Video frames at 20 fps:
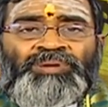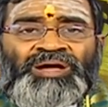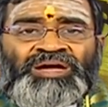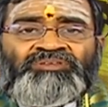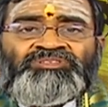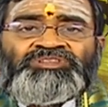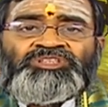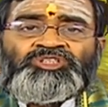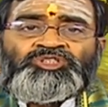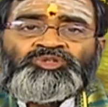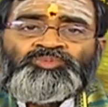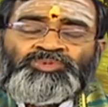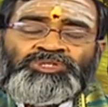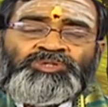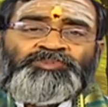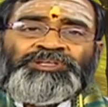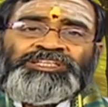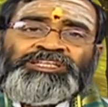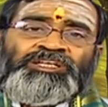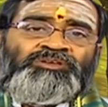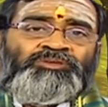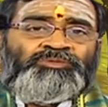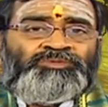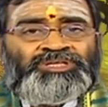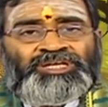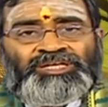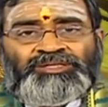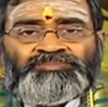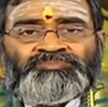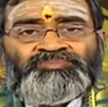భగవంతుడు స్మృతి పథంలో
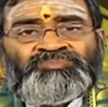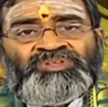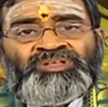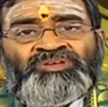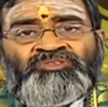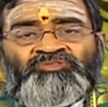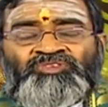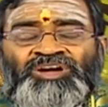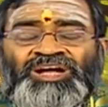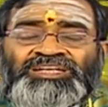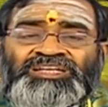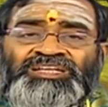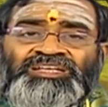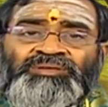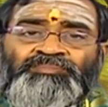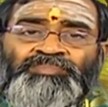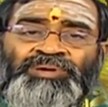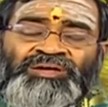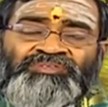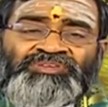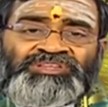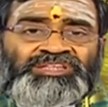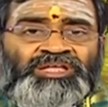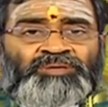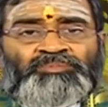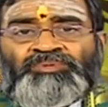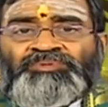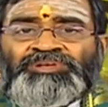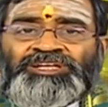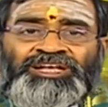ఉంటాడు వాటిని
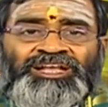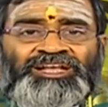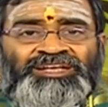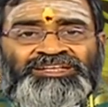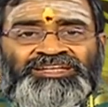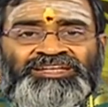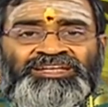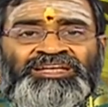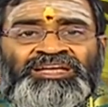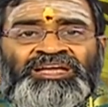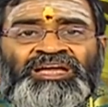భగవద్ధర్మం అనాలి